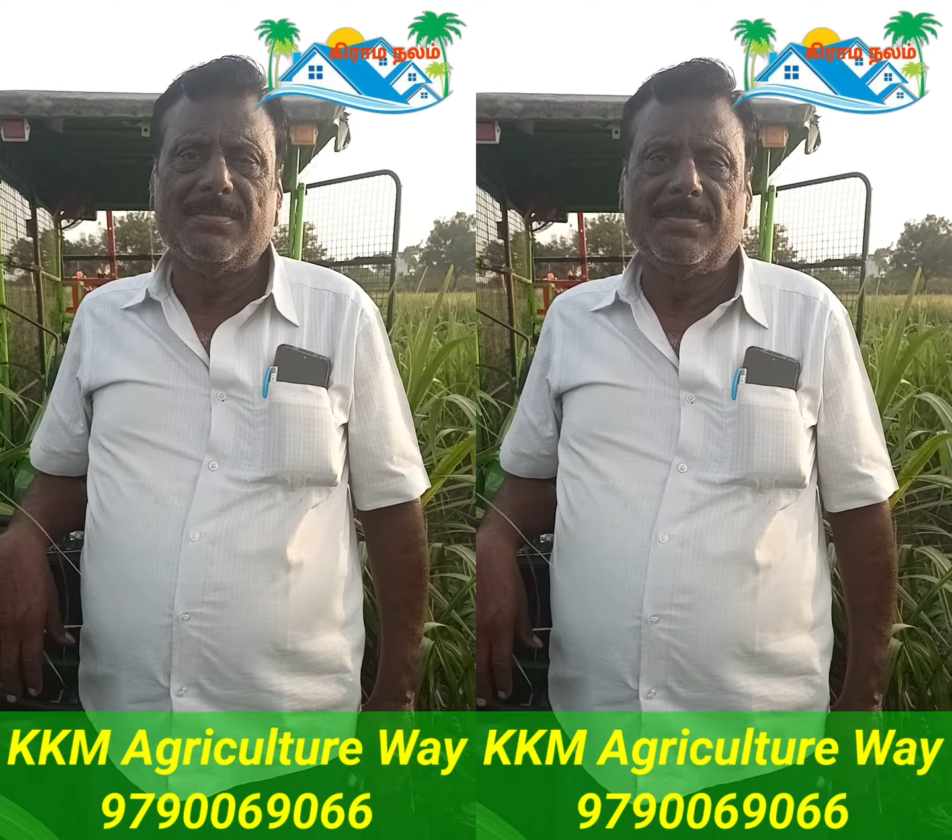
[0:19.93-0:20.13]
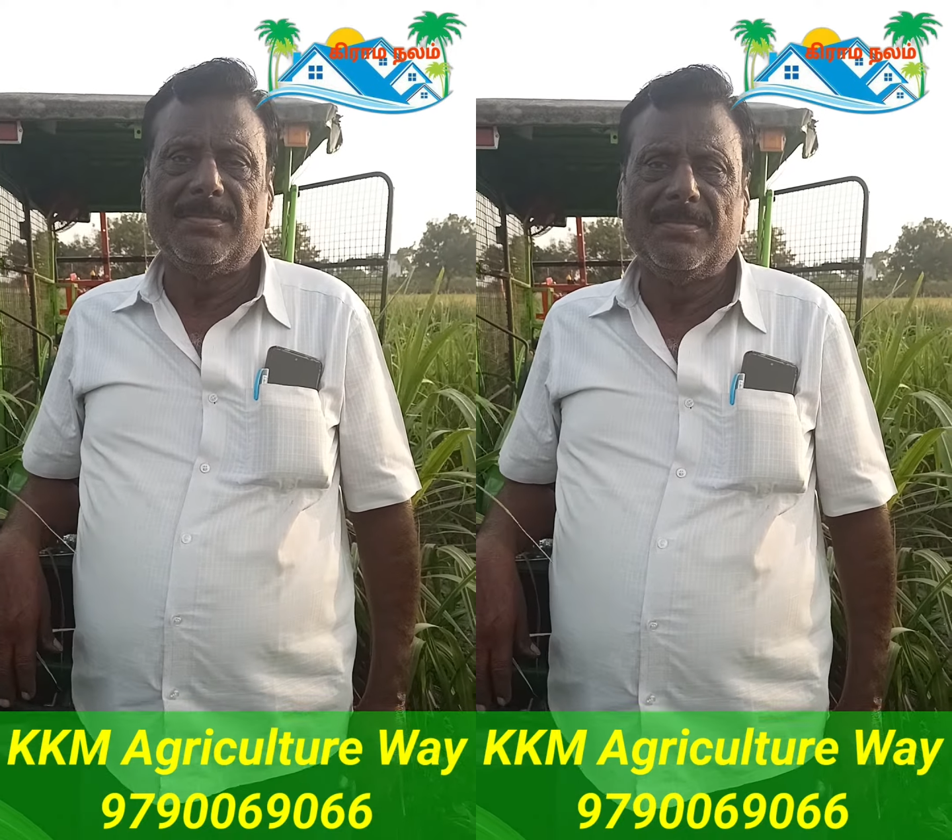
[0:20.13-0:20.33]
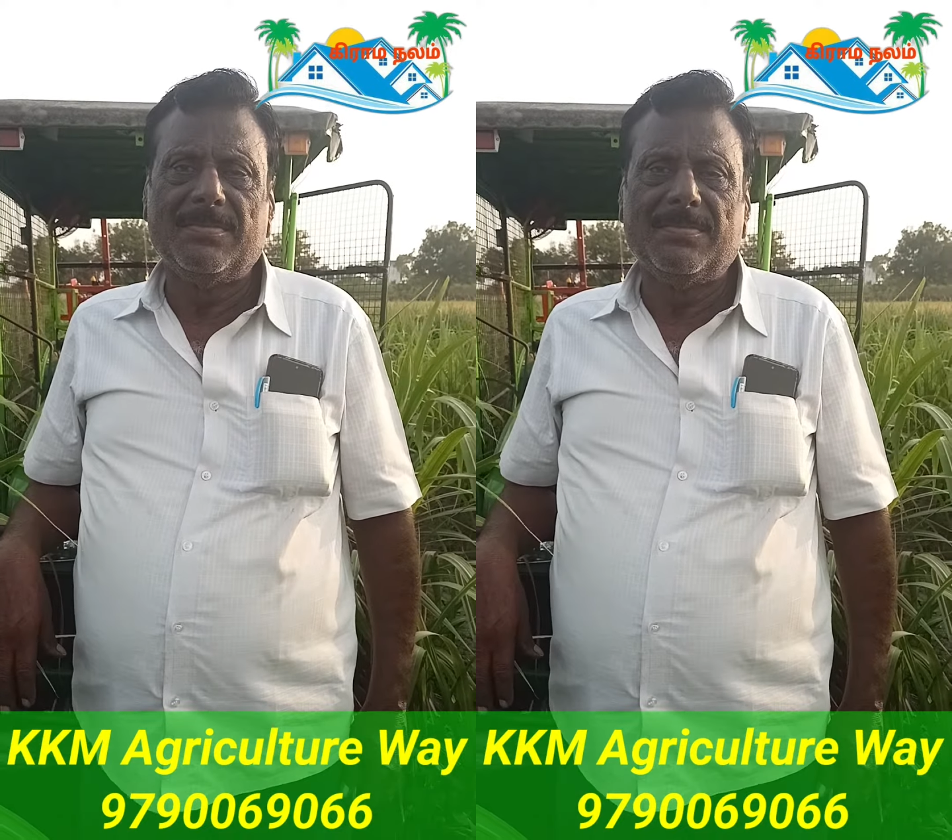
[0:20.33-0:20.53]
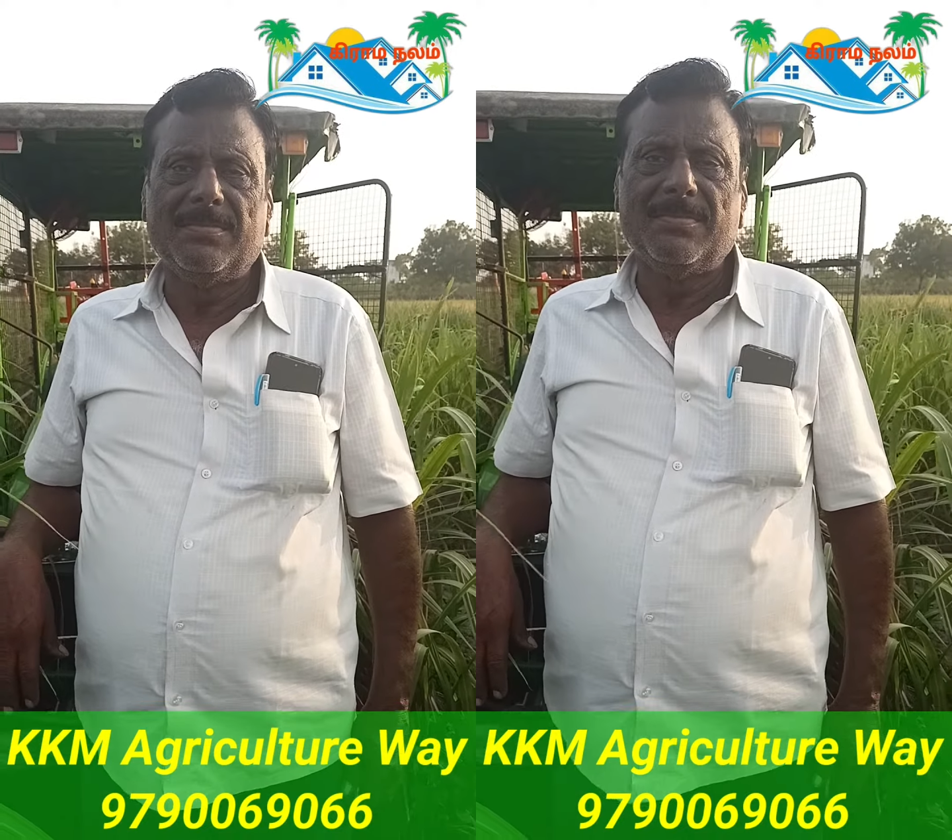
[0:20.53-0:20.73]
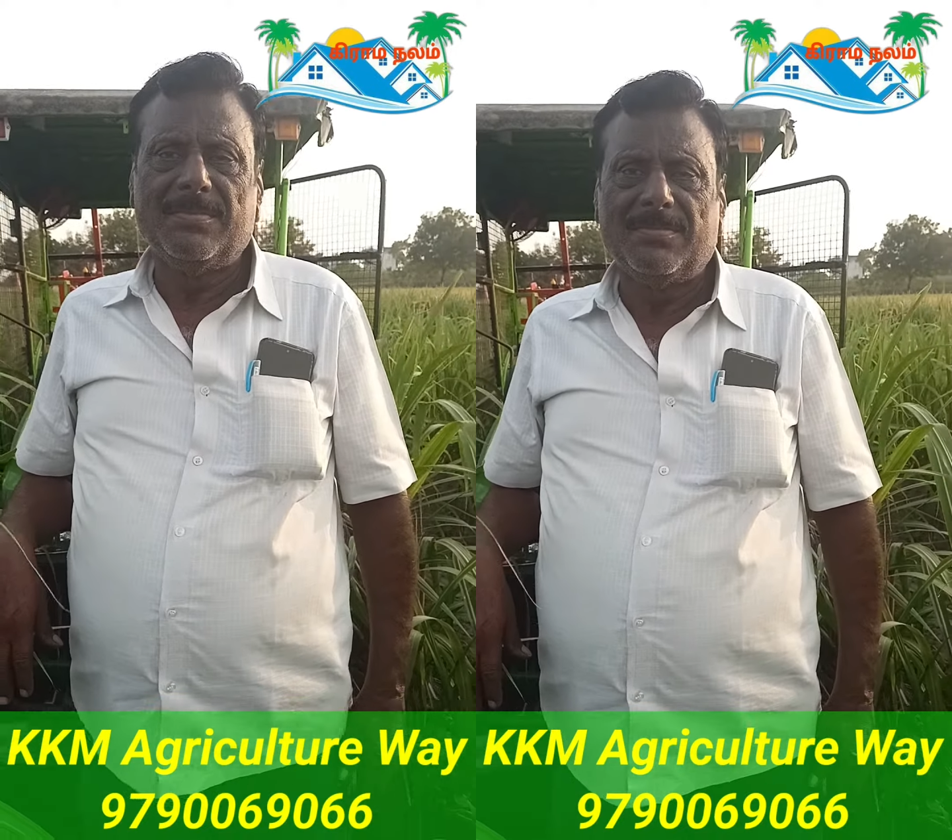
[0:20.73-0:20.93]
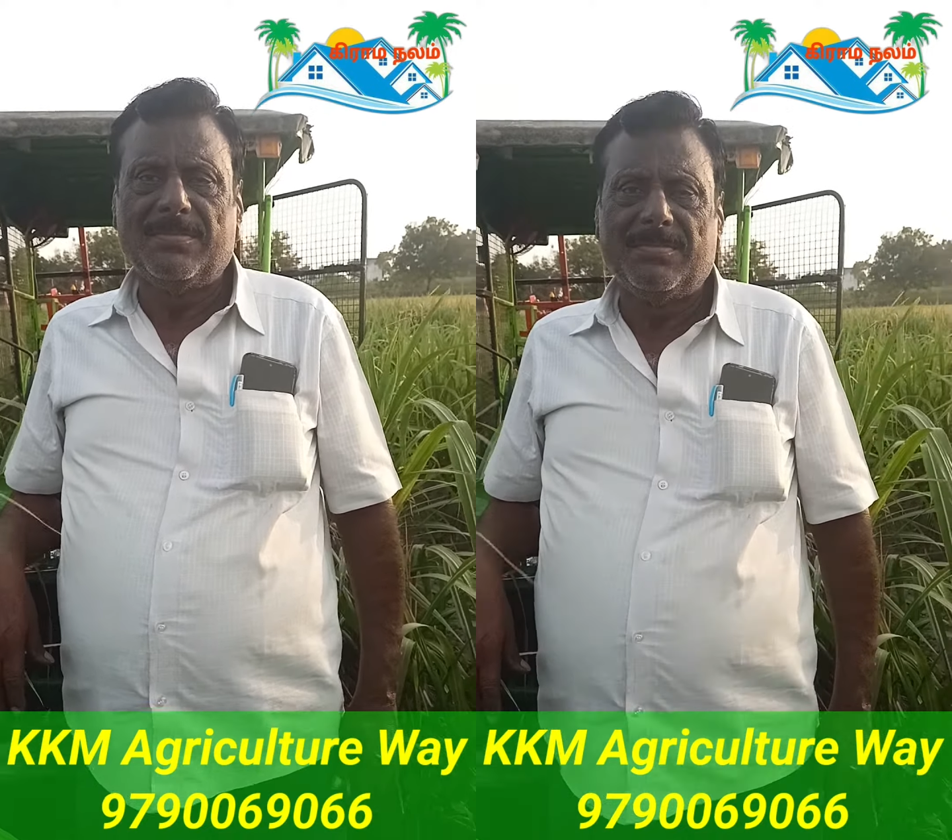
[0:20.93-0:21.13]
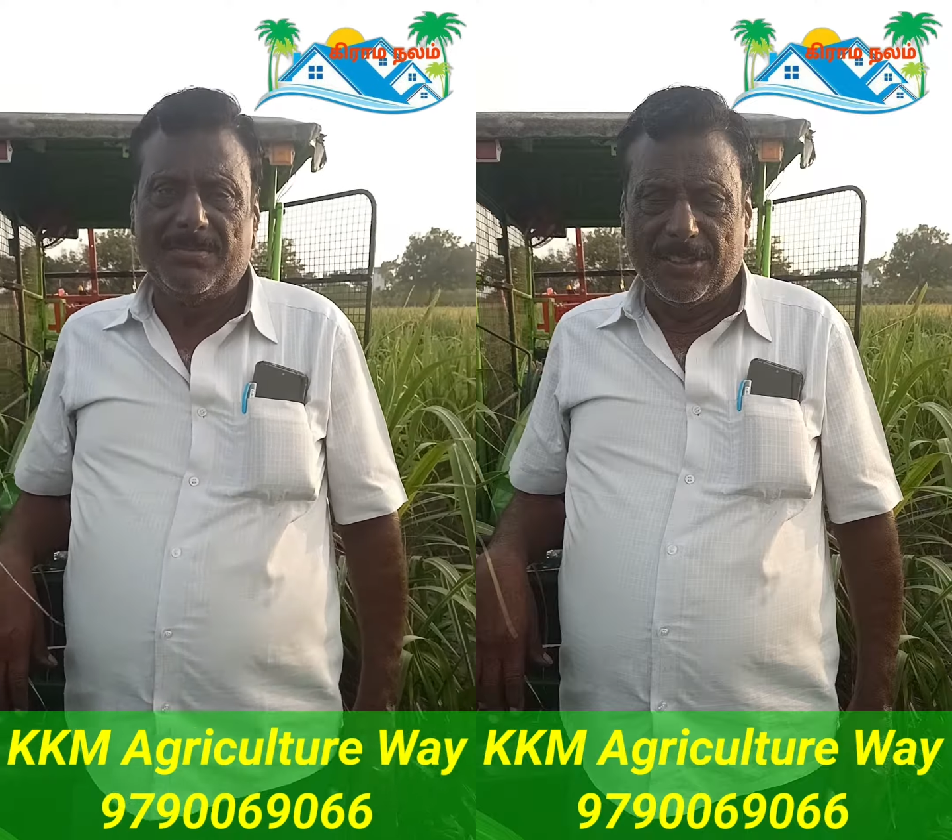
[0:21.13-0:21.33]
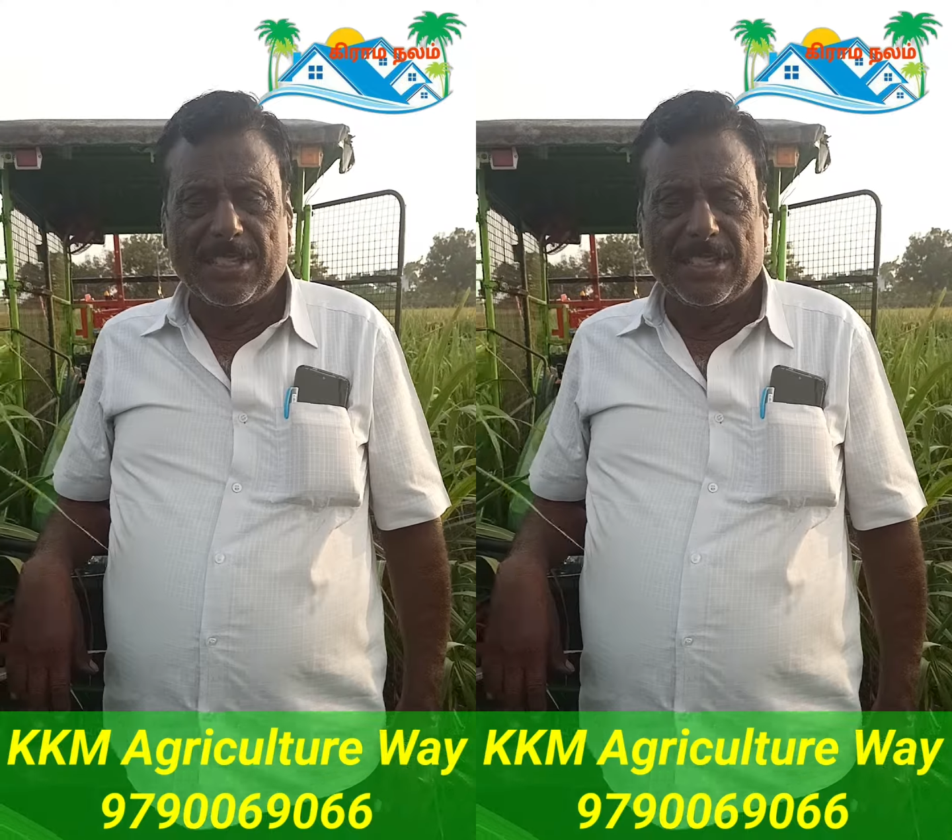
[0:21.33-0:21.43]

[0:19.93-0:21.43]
கிடைக்க இருக்குது சார் வணக்கம்